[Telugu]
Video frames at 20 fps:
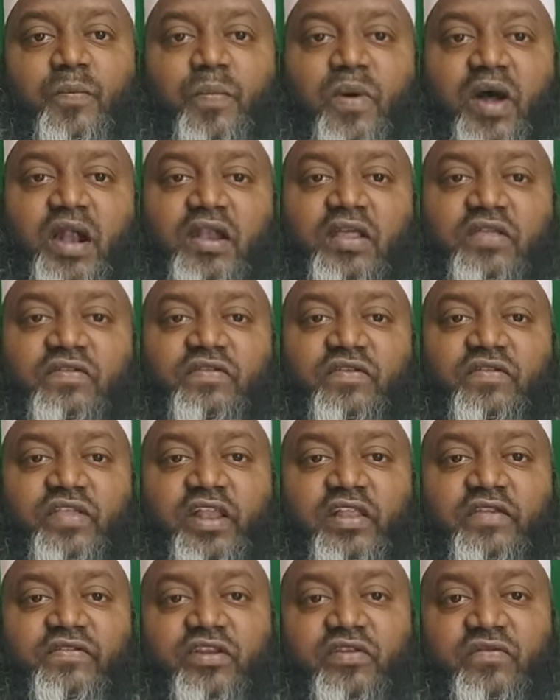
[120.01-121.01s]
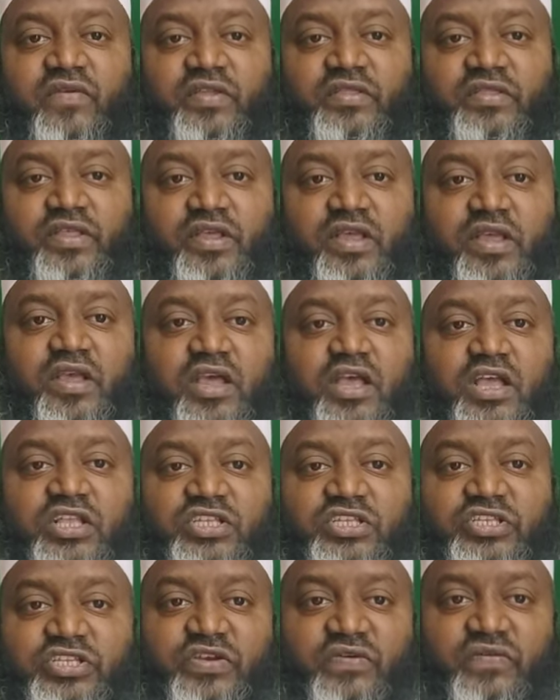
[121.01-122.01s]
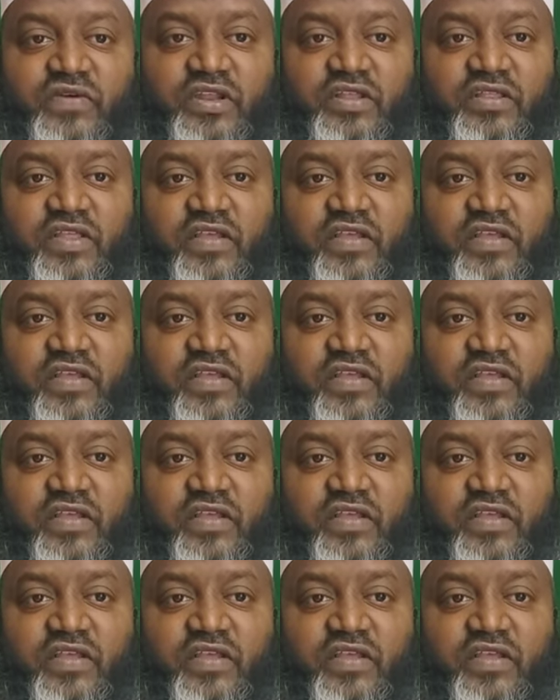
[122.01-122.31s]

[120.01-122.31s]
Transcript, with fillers: పాటించదలిసిన వ్యక్తి చివరి